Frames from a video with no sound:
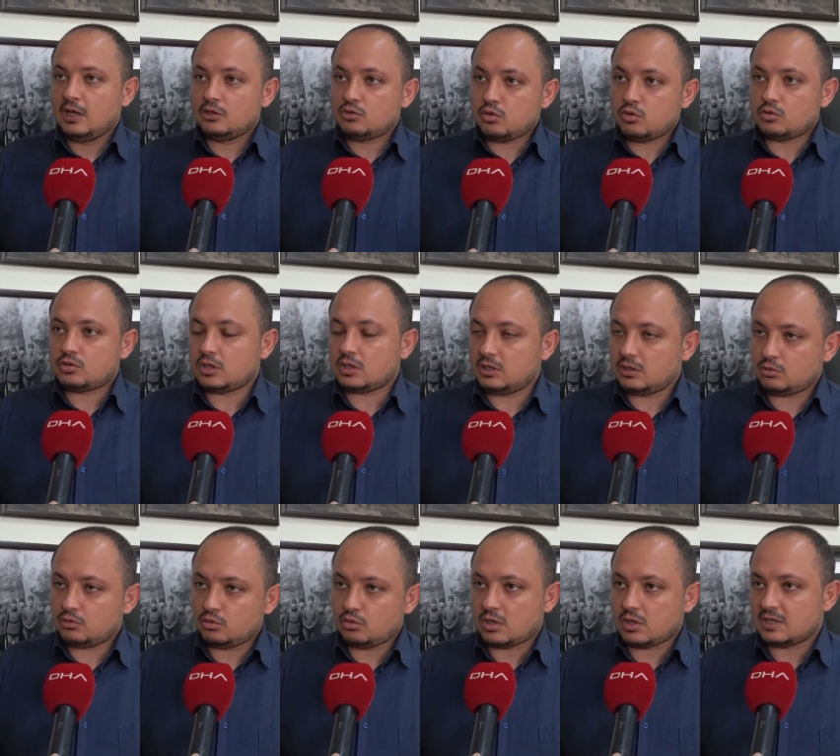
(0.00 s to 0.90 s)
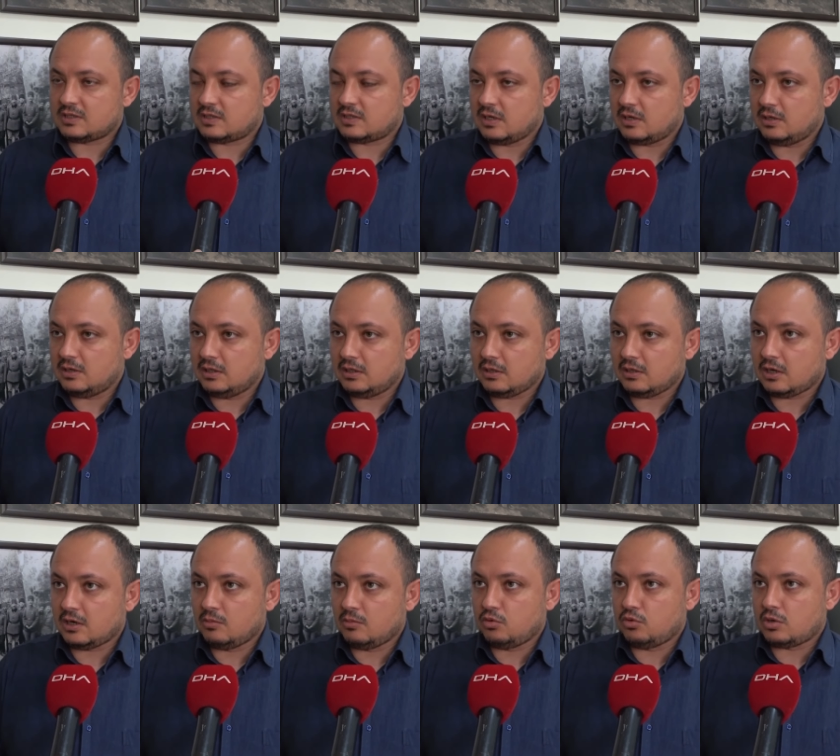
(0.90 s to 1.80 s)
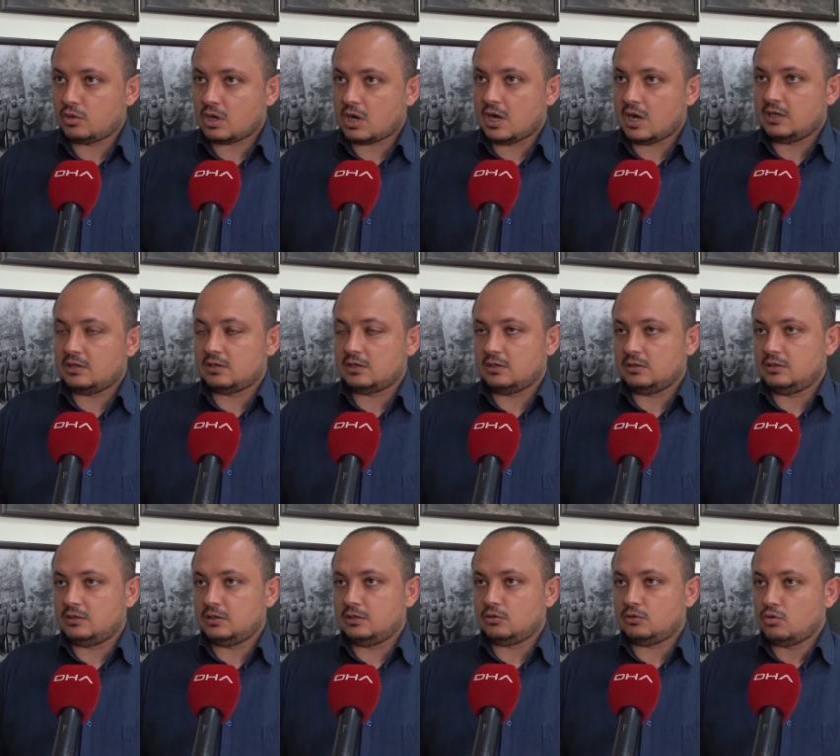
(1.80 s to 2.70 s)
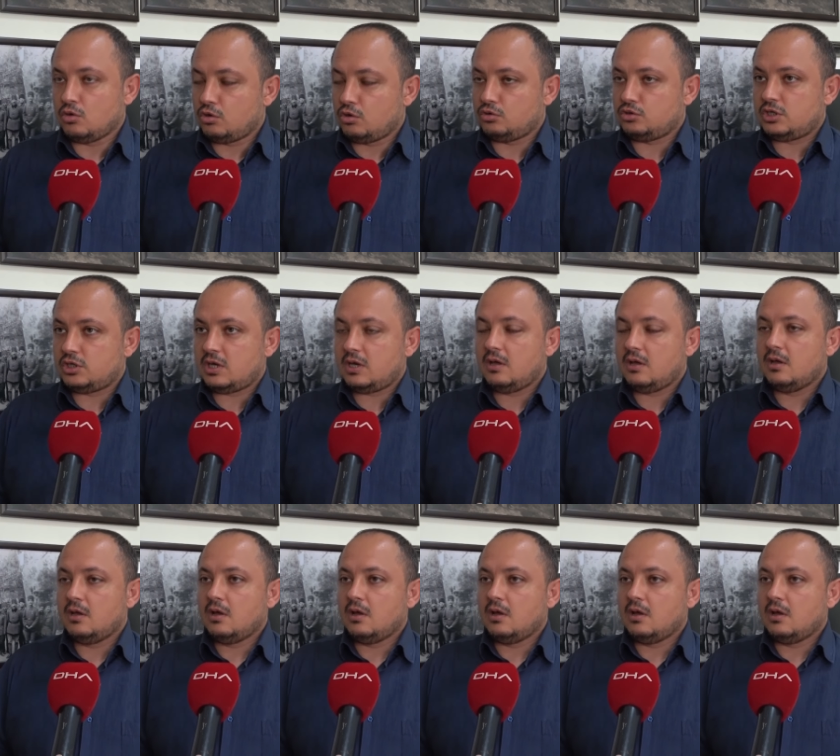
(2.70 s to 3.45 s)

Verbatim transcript: çok sayıda Türk askerinin Arıburnu'na kaydırıldığını görünce